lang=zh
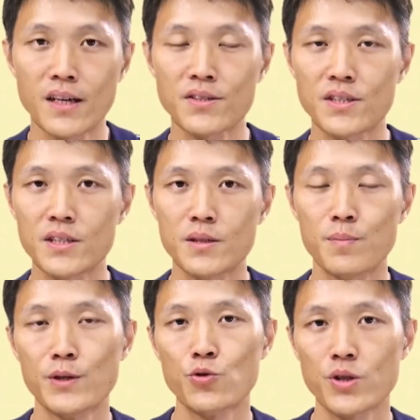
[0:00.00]
以上
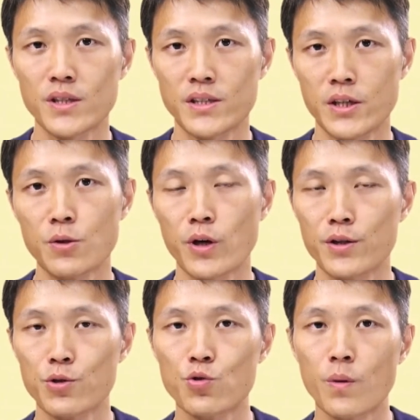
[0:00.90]
是本作者简
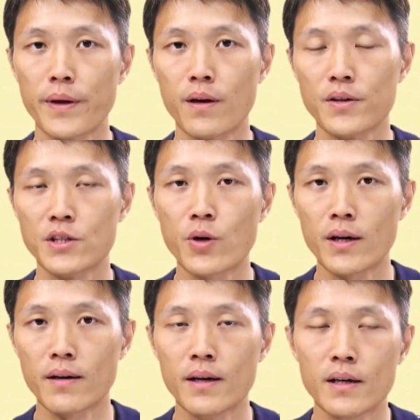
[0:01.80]
短的说明哦，希
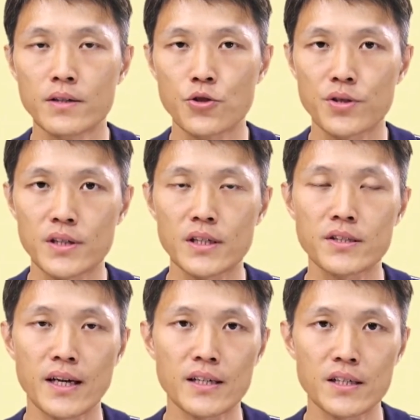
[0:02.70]
望就是
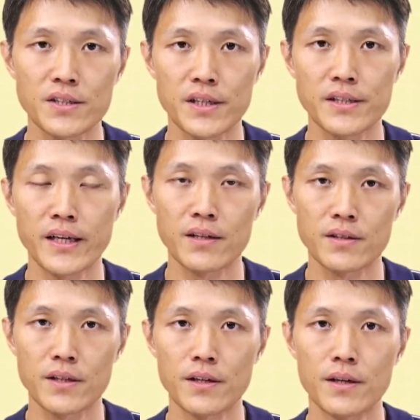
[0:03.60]
各章各节这
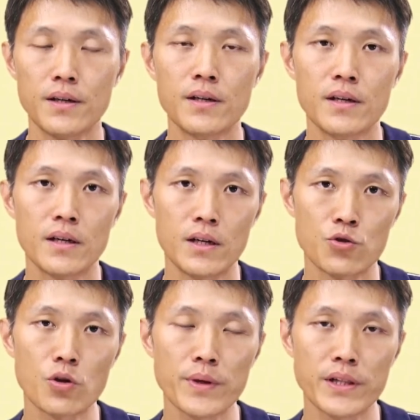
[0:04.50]
样的。
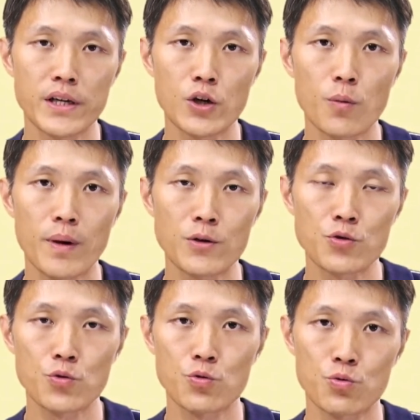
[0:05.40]
呃，说明能够
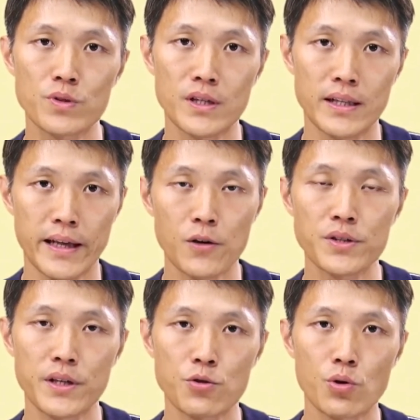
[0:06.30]
帮助读者了
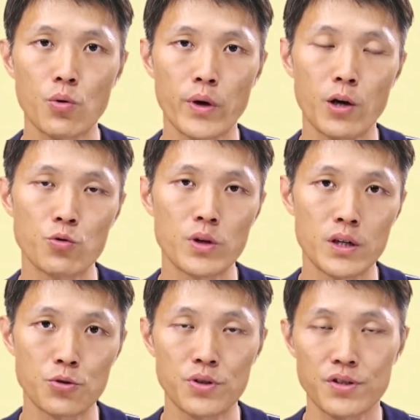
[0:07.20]
解说我要如
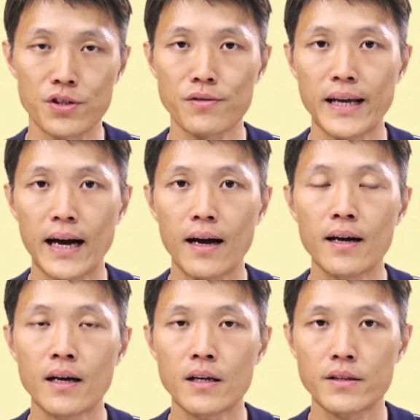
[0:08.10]
何去使用它。
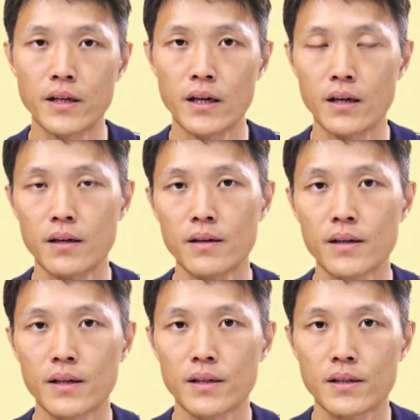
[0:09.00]
那
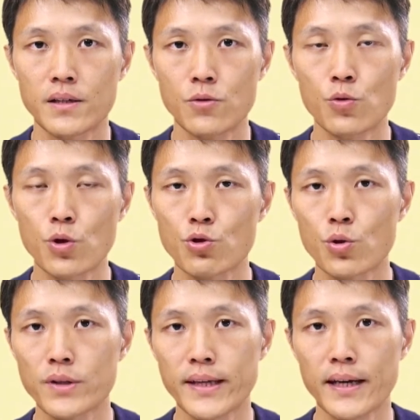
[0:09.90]
如果
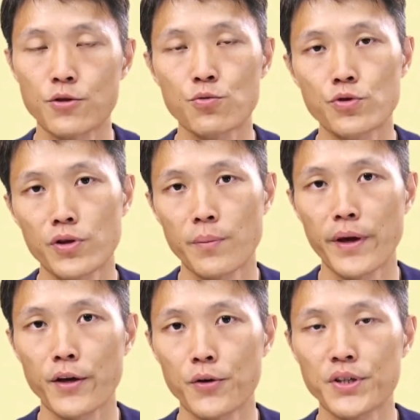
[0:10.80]
说在书中里
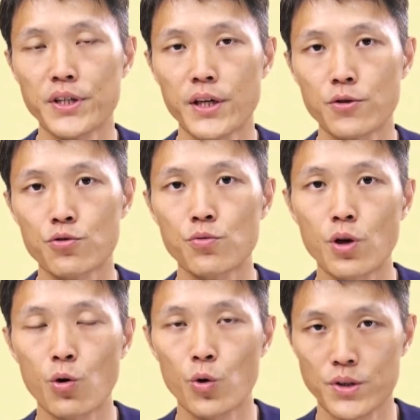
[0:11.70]
面有一些疏
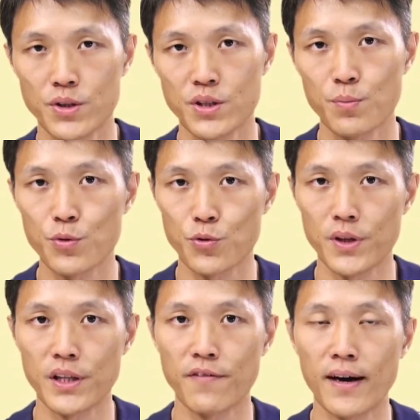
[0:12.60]
漏或者是不足
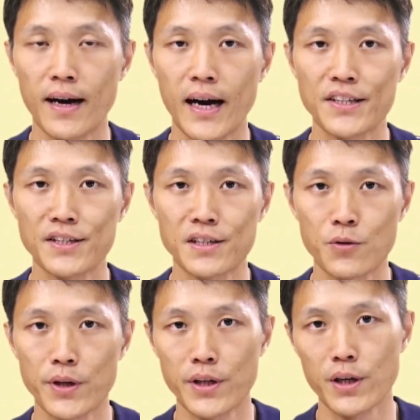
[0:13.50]
的地方，还请
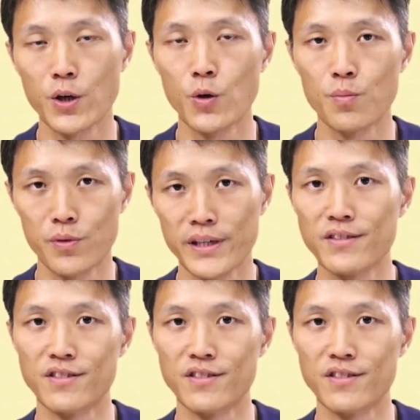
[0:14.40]
各位能够不